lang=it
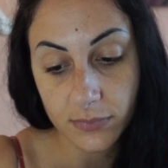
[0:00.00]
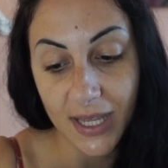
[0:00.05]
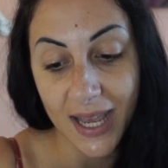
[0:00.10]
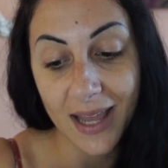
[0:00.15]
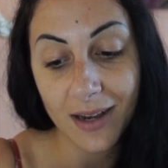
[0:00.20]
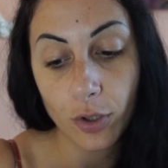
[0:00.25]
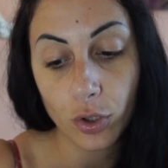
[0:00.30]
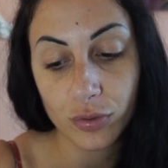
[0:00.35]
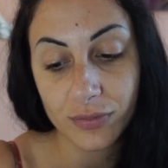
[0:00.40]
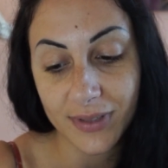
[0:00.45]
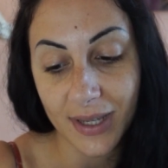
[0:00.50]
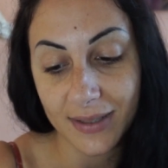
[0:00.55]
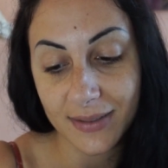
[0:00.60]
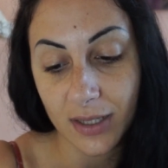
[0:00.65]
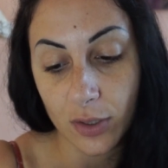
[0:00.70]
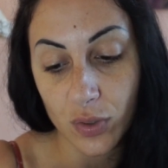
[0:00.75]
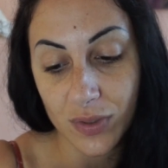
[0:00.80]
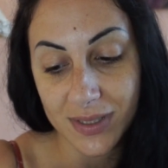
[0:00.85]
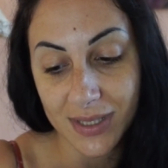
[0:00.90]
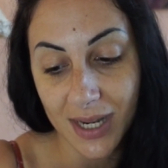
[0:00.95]

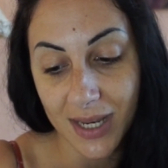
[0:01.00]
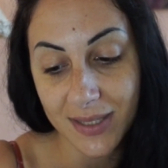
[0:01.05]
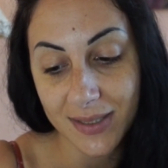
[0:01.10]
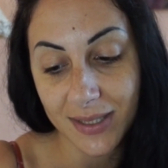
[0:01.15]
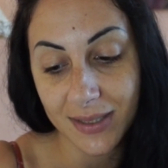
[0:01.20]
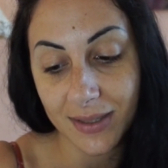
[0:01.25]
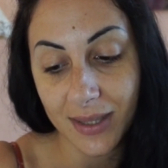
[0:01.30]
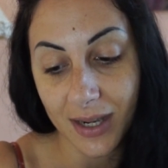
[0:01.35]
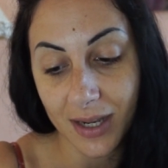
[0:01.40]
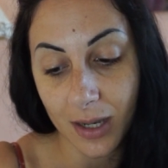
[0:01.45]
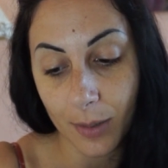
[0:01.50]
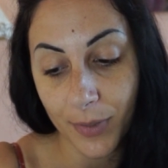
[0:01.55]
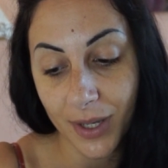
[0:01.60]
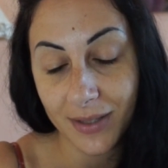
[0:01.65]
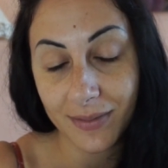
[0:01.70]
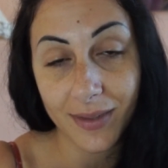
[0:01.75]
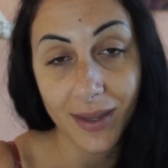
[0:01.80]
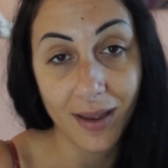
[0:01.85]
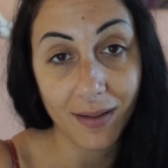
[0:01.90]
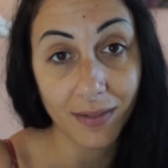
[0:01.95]
allontana lo stress
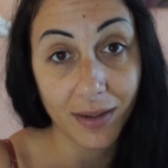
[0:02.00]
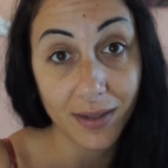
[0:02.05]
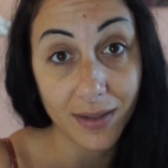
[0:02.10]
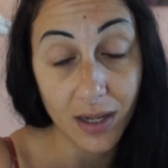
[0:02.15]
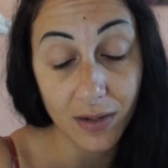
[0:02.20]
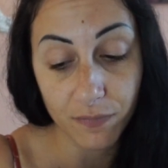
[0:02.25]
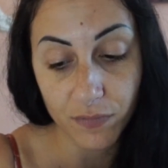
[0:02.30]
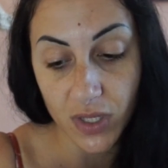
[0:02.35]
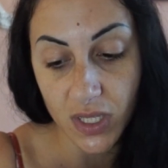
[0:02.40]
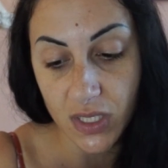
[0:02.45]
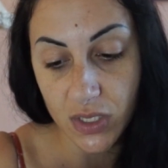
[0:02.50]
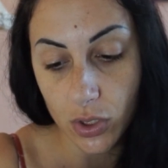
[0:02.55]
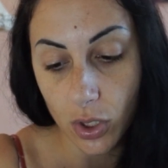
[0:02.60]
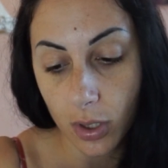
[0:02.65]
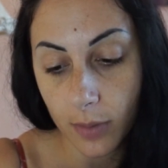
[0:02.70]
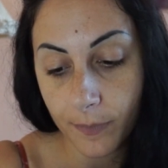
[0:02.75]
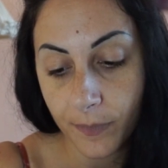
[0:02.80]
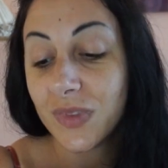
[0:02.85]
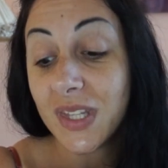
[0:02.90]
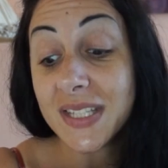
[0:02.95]
internamente anche dal
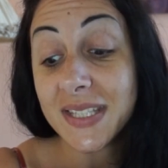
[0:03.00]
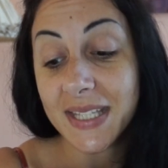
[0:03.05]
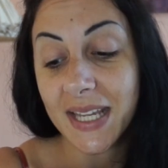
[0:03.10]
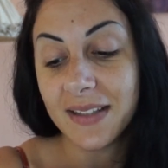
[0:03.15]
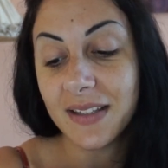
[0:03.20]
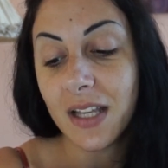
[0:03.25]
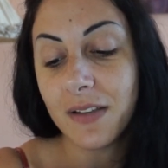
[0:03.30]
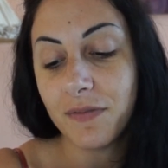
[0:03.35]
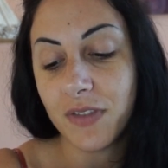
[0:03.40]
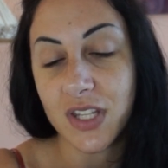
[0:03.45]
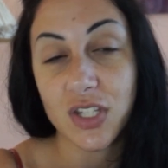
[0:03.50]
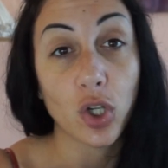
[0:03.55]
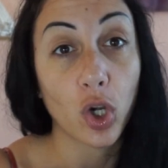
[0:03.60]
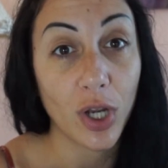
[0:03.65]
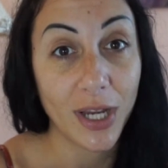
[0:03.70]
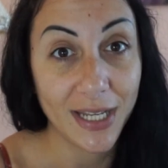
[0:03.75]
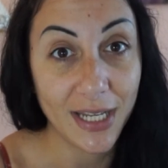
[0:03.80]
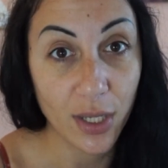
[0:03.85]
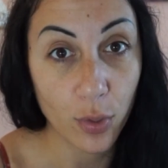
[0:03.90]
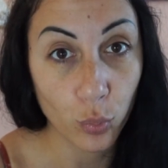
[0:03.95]
viso, distende il
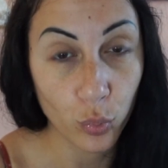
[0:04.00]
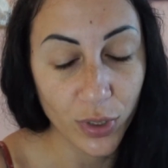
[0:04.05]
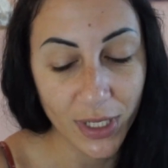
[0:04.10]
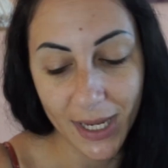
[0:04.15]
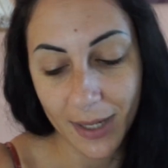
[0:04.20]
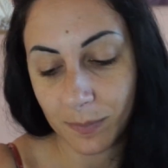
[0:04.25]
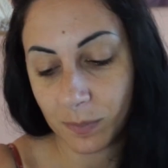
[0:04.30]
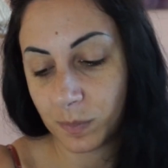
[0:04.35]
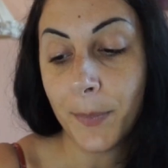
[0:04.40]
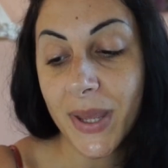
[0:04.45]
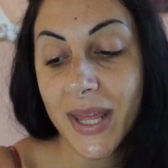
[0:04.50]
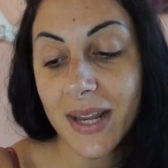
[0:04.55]
viso e le rughe.